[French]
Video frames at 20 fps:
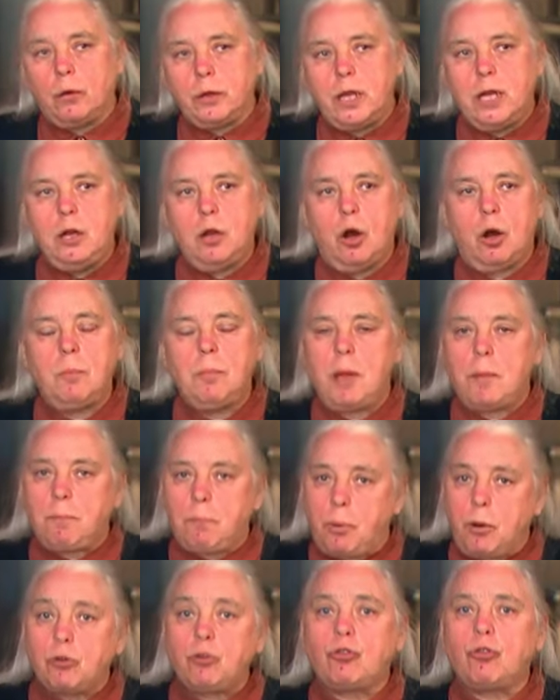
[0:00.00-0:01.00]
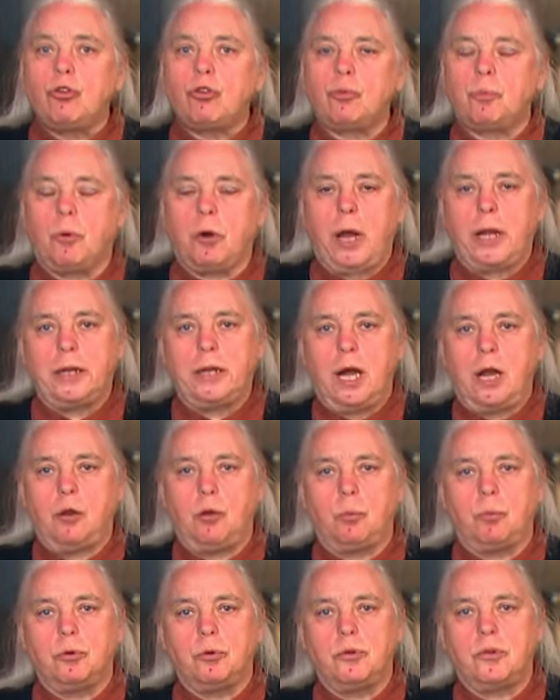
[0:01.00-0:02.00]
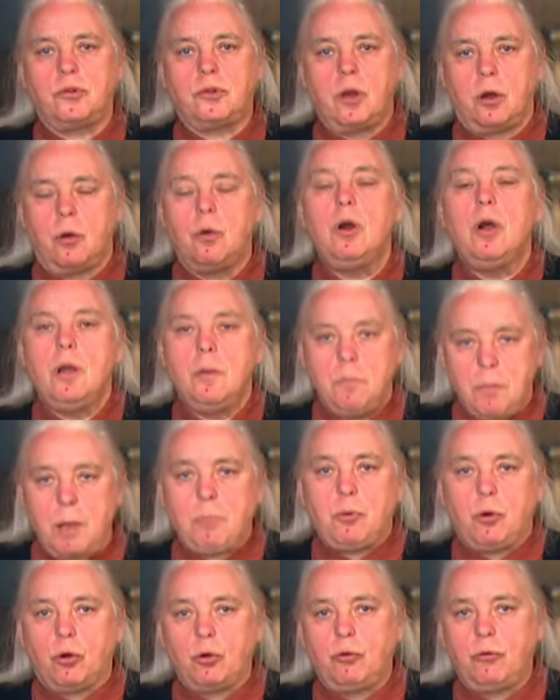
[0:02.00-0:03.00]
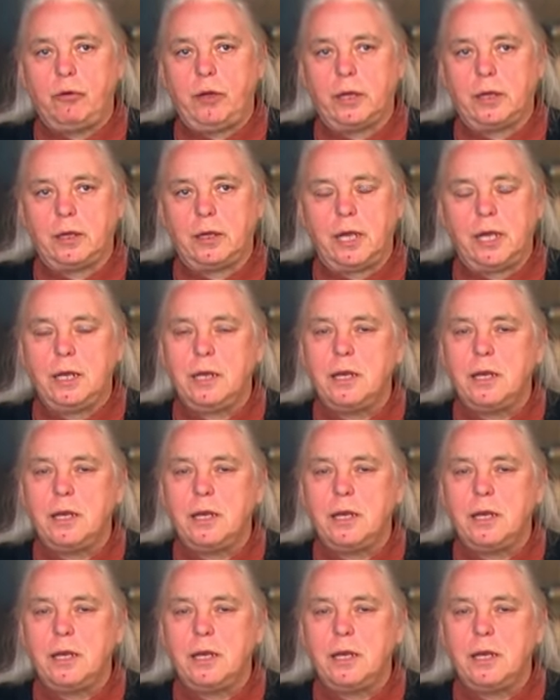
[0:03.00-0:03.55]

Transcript: est là, mais pas juste pour être dans l'opposition, mais pour gouverner.